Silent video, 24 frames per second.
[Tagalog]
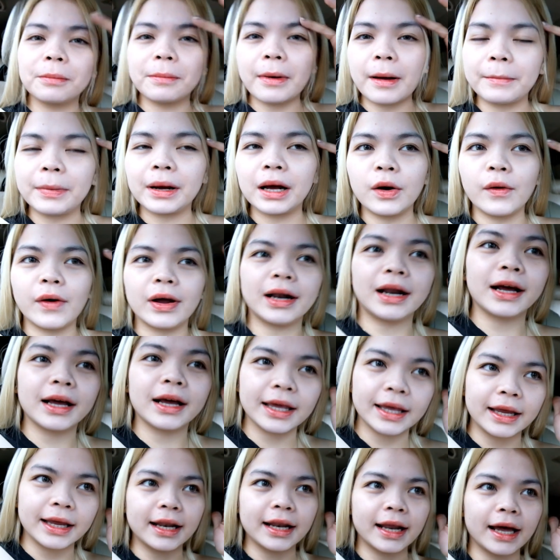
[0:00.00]
magpapagawa ng
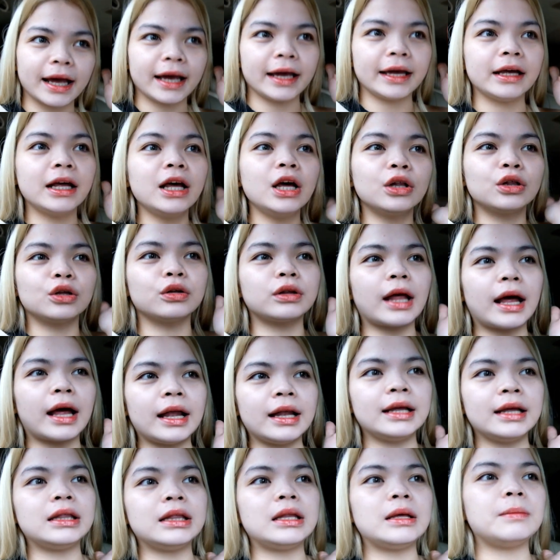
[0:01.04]
kilay. Total,
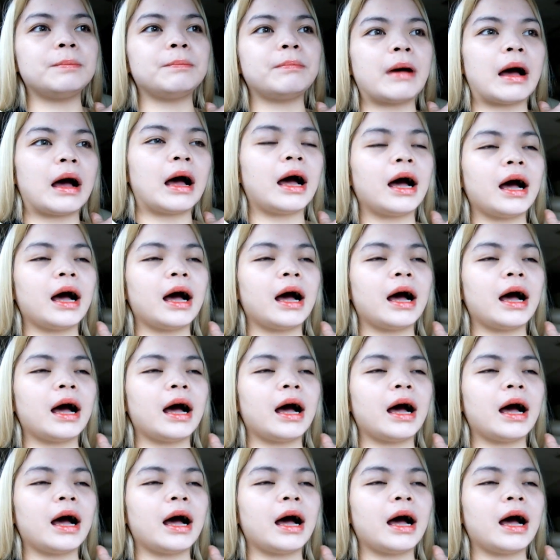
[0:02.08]
hindi pa.